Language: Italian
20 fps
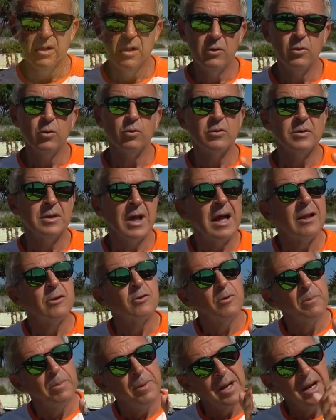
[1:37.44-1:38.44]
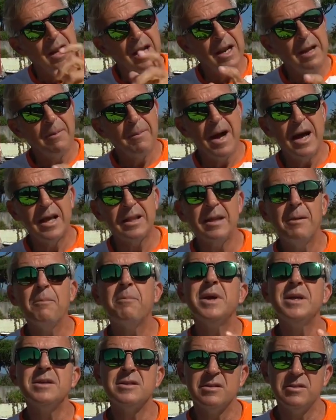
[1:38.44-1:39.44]
non tanto per la lamata
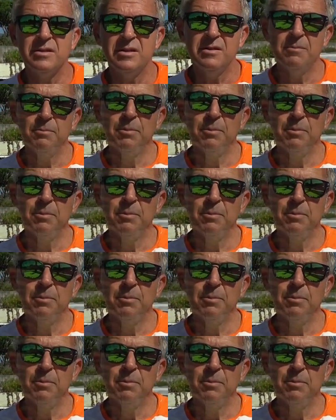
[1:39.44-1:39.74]
bensì